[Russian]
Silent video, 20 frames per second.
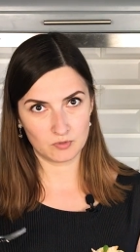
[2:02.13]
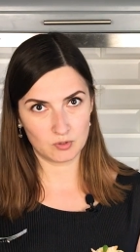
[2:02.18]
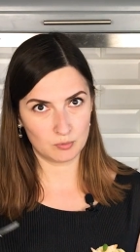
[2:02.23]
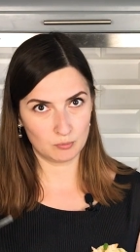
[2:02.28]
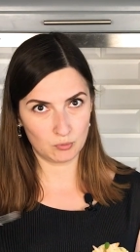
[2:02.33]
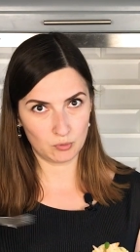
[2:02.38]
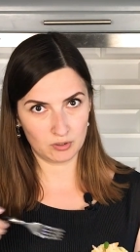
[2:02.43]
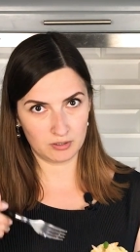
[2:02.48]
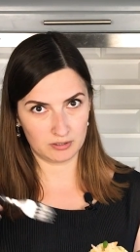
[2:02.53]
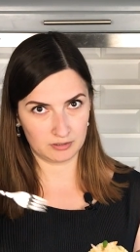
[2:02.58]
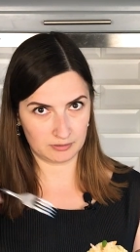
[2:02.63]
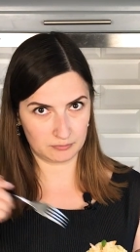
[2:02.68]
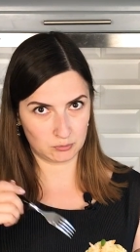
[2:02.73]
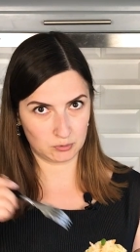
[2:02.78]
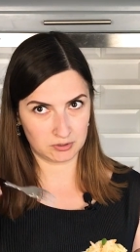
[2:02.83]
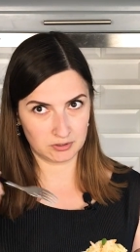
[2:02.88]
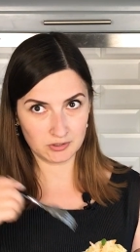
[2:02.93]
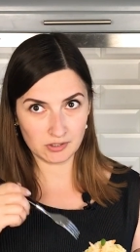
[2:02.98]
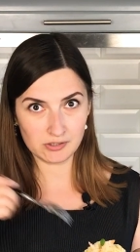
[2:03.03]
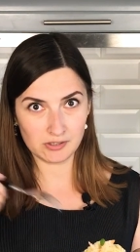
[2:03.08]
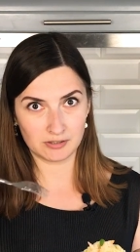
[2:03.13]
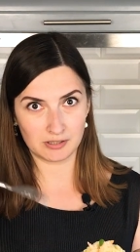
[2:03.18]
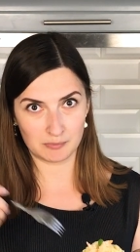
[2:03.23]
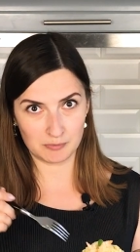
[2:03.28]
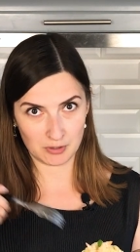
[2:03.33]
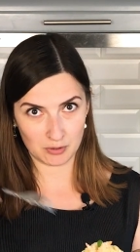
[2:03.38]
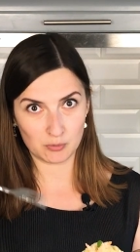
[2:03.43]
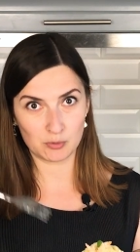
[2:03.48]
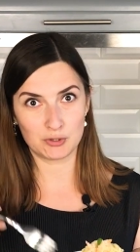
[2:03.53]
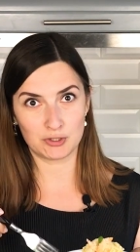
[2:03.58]
тем более это все стынет, а
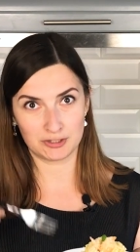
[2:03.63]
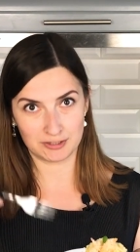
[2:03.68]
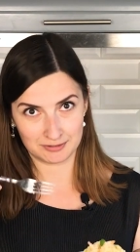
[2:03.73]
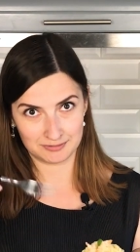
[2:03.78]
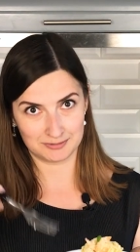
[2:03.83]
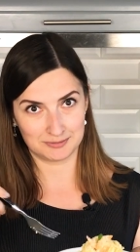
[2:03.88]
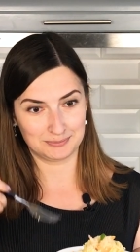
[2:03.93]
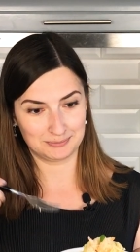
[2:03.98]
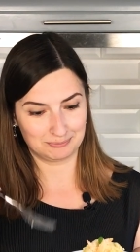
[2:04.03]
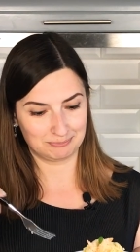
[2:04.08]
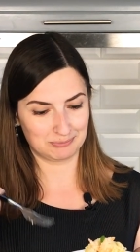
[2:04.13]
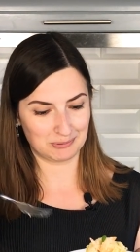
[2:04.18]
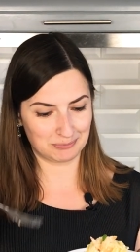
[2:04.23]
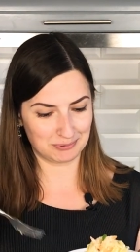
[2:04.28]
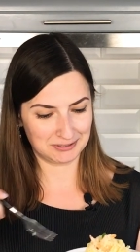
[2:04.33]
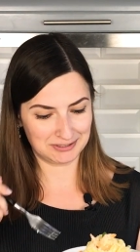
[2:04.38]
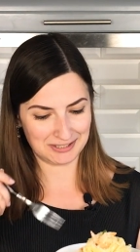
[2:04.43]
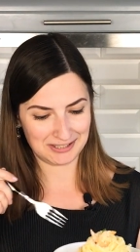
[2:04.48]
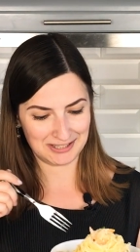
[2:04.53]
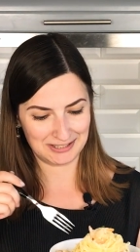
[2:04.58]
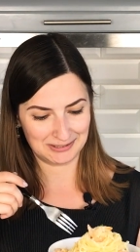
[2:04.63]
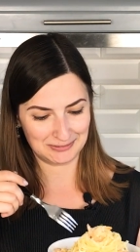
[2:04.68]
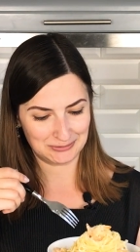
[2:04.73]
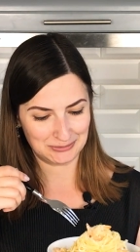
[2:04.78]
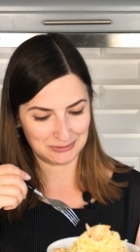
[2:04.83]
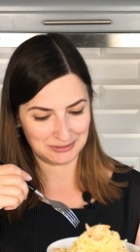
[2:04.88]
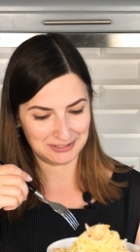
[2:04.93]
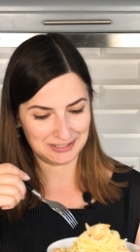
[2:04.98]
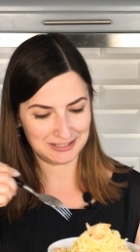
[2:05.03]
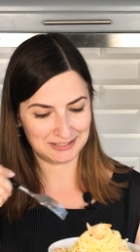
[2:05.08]
мне хочется побыстрее это
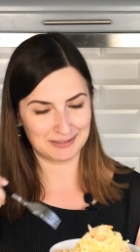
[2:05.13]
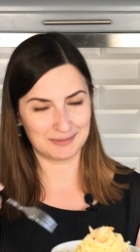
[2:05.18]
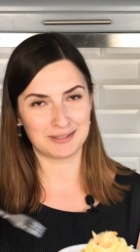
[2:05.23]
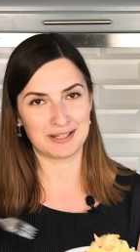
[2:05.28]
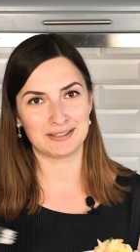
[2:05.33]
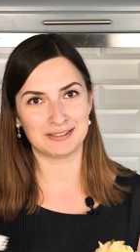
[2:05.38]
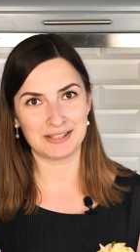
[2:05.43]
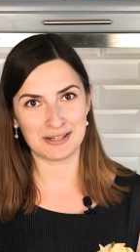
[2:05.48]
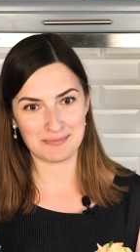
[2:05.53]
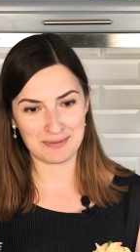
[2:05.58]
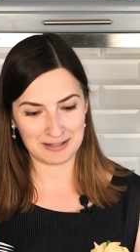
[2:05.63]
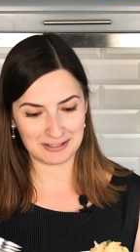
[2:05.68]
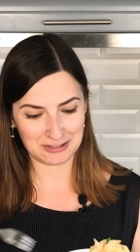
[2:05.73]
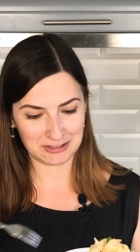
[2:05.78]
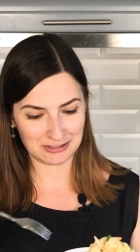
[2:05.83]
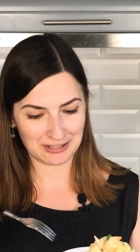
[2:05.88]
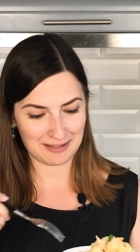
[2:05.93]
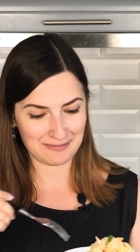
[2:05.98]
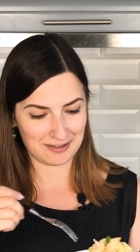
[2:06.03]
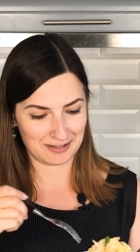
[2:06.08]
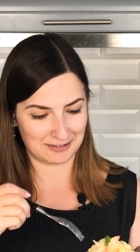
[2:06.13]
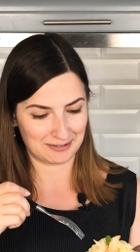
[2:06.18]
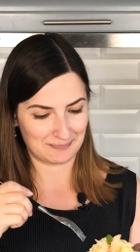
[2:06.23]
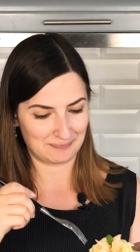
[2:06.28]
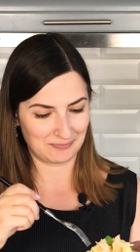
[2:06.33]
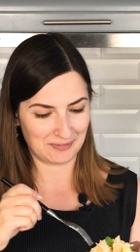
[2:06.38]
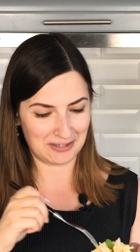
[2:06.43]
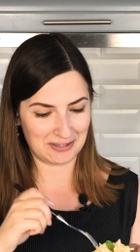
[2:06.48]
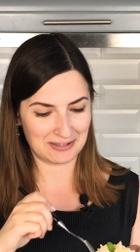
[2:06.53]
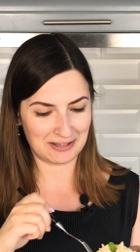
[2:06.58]
все съесть, как нормальный человек,
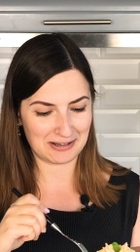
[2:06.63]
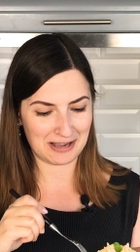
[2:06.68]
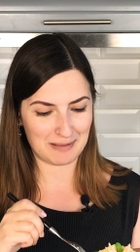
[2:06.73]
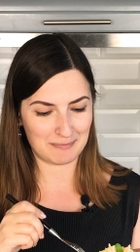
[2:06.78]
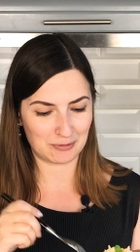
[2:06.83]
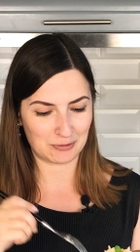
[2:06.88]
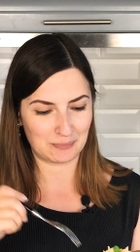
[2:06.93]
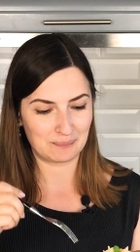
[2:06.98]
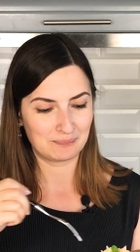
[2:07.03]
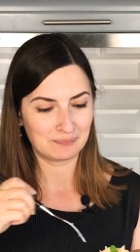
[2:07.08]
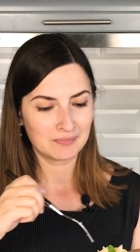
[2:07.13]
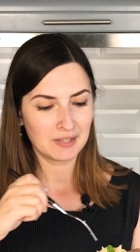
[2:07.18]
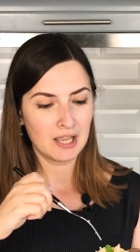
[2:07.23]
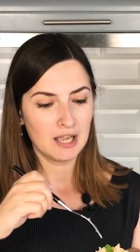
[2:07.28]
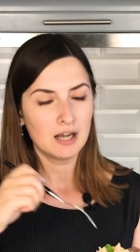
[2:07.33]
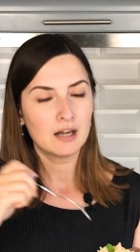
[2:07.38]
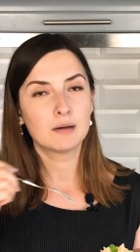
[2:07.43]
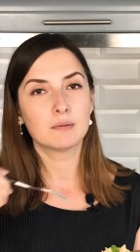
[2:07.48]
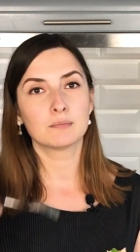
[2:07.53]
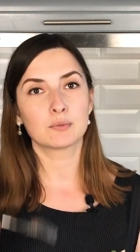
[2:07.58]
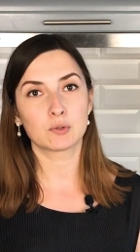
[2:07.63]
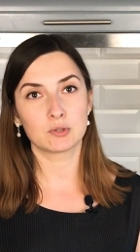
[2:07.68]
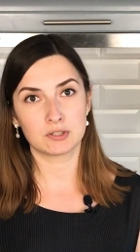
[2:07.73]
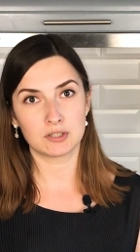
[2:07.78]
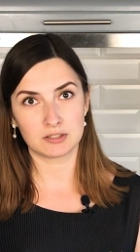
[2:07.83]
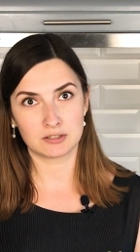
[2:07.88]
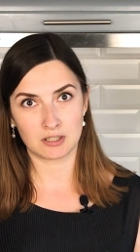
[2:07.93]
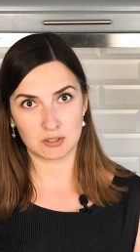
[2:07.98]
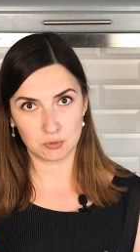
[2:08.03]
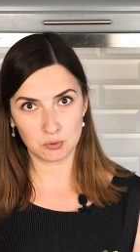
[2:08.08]
а не на камеру.
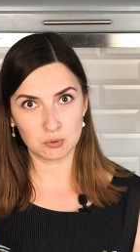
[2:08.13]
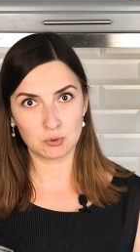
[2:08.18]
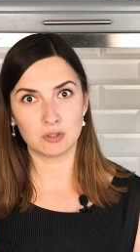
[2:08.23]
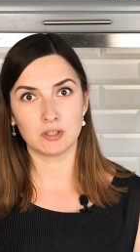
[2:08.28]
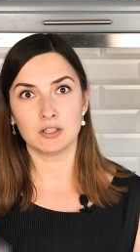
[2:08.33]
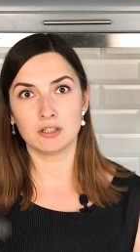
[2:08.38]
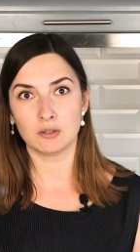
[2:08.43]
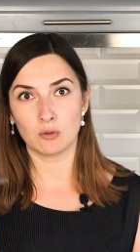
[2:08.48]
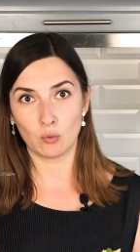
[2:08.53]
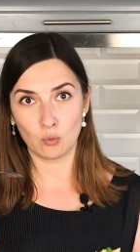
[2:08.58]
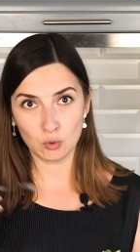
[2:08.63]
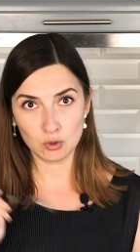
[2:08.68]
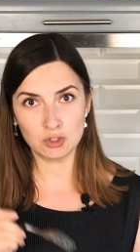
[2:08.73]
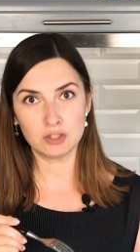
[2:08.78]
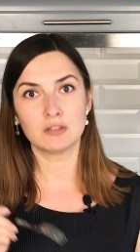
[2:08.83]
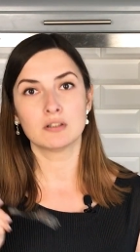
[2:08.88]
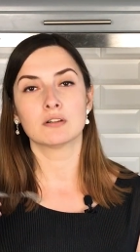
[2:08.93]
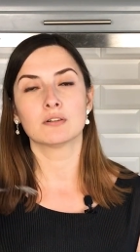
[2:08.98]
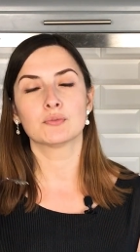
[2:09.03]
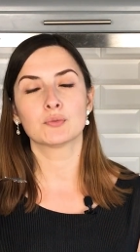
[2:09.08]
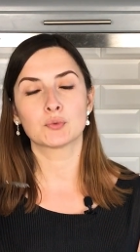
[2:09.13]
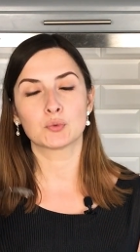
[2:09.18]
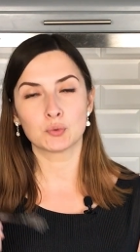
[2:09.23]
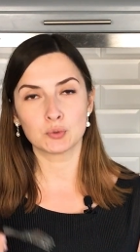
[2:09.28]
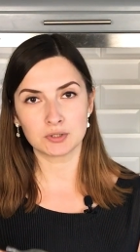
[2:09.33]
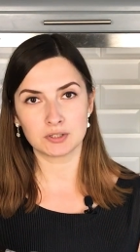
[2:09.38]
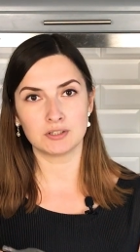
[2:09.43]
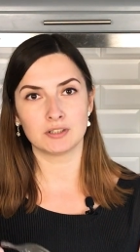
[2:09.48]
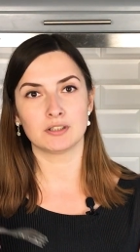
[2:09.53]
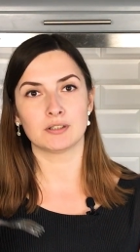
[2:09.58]
Просто скажу, что очень
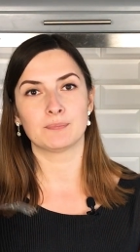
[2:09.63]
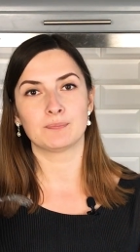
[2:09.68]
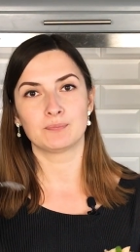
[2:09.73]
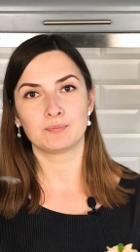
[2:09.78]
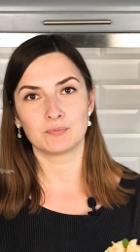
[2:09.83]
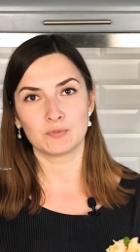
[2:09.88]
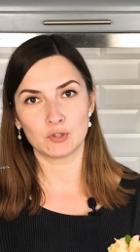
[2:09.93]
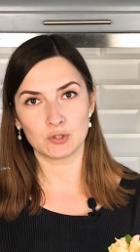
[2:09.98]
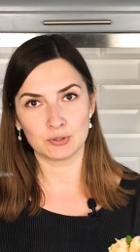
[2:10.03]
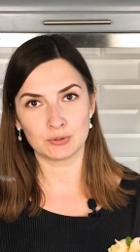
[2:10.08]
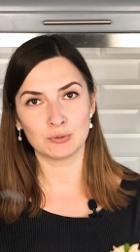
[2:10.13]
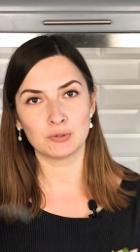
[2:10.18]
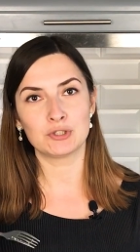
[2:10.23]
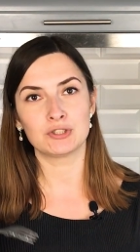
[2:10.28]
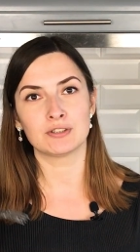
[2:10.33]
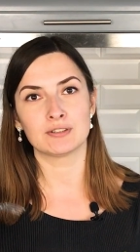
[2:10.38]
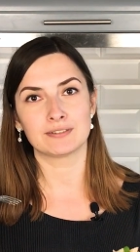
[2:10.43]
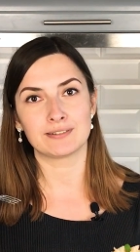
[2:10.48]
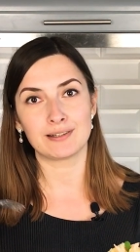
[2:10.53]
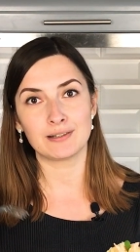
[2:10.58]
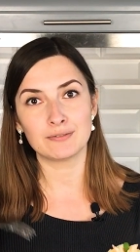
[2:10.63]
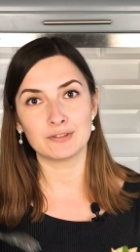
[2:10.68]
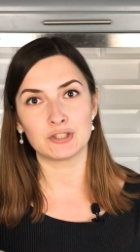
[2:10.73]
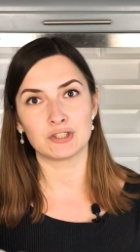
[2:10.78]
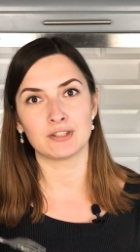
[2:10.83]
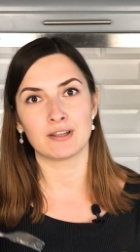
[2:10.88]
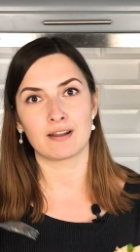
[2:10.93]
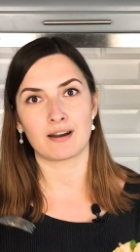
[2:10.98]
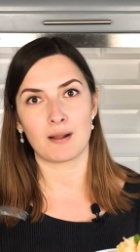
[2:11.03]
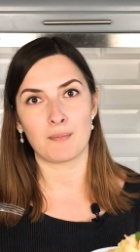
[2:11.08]
вкусная,
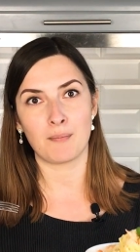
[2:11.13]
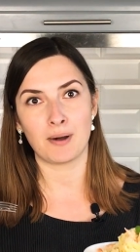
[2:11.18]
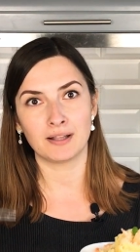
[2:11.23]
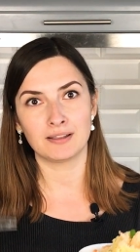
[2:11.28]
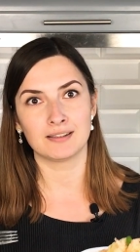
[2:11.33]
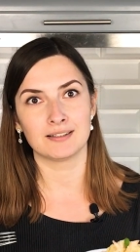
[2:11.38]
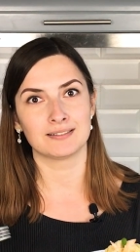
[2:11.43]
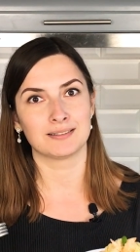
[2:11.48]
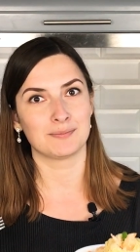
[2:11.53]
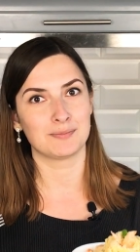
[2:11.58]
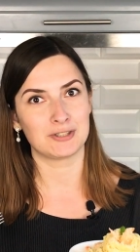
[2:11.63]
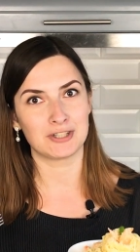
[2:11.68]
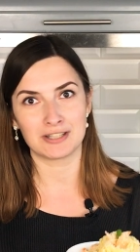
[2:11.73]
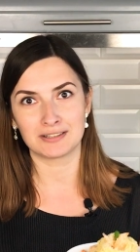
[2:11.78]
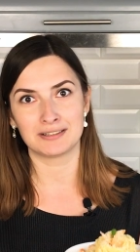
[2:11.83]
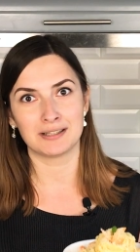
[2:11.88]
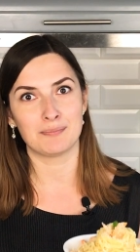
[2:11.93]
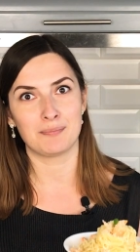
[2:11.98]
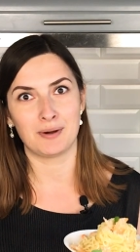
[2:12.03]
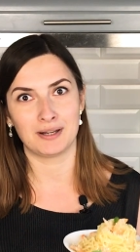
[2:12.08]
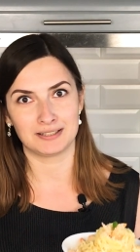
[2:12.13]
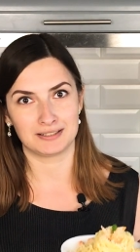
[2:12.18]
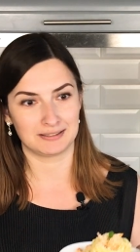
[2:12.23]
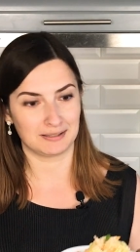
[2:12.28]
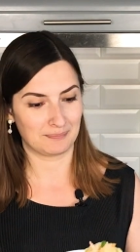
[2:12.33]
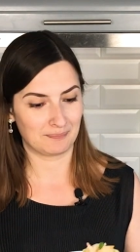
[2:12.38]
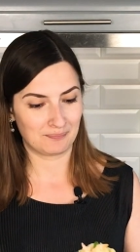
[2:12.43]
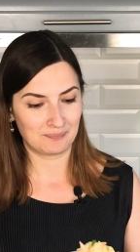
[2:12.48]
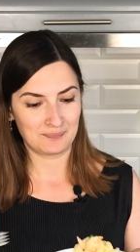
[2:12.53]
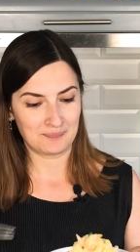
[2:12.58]
чесночно-сливочная, ароматная, замечательная паста.